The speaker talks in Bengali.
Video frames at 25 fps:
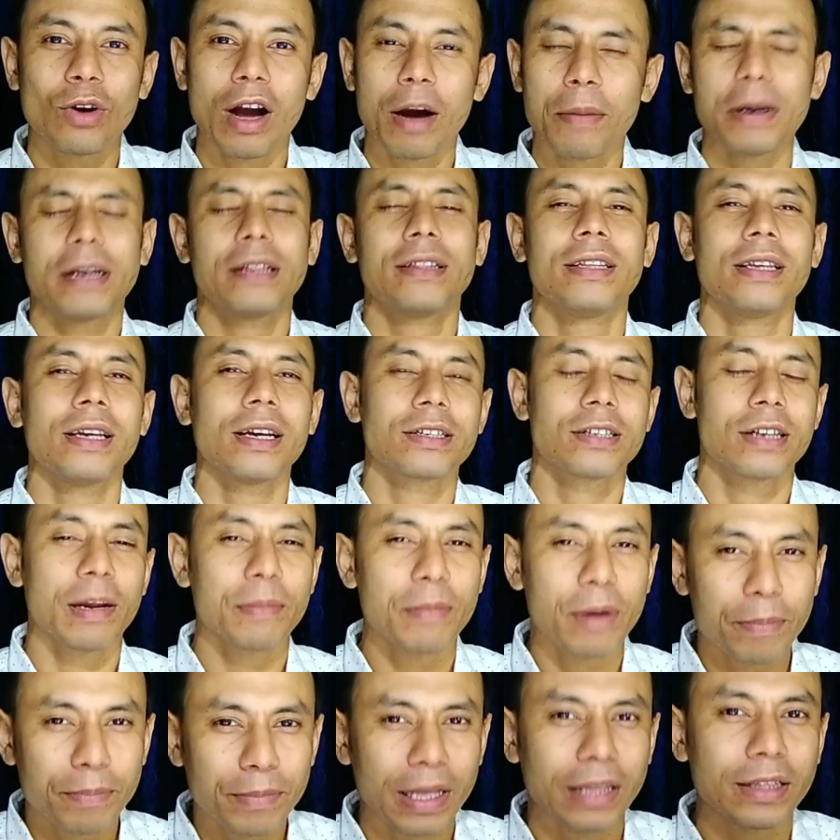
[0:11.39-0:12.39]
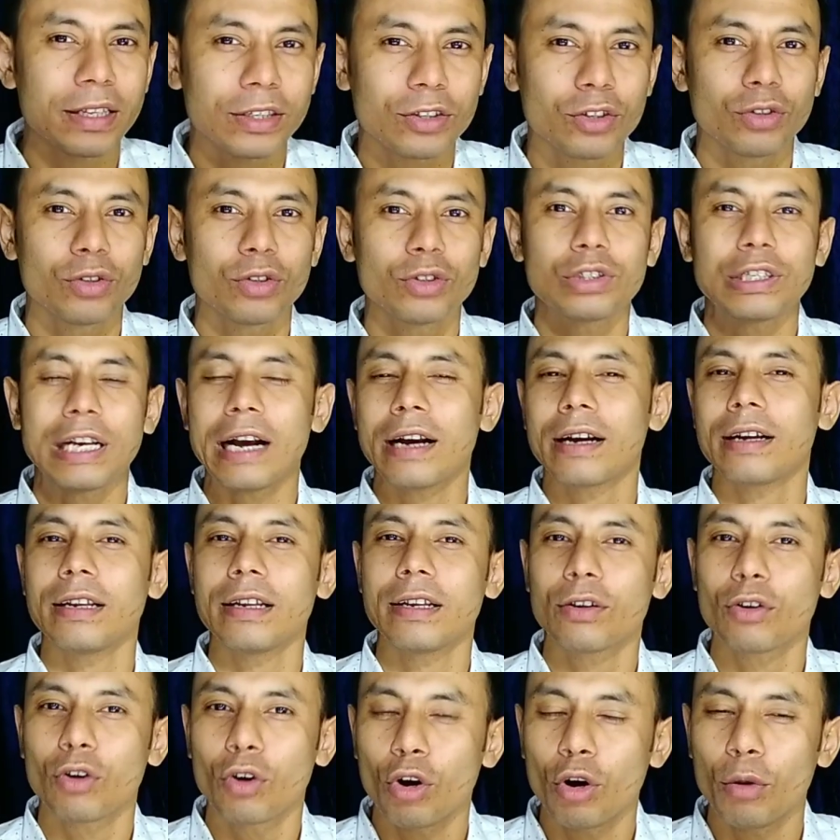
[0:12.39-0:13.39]
আবার নিয়ে আসলাম আপনাদের জন্য চাকরির
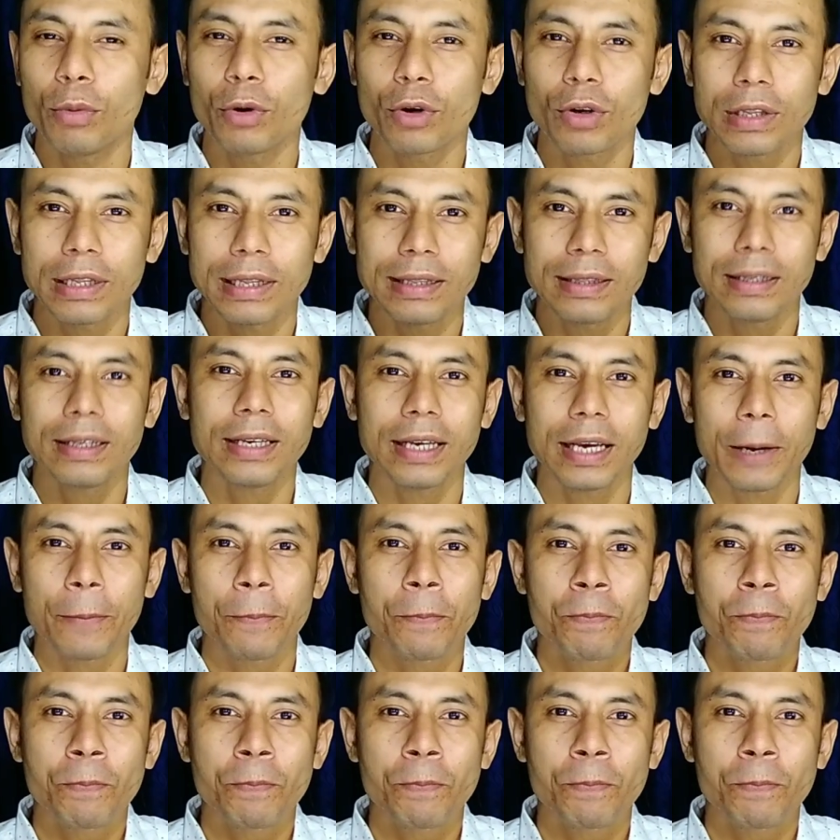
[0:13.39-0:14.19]
খবর নিয়ে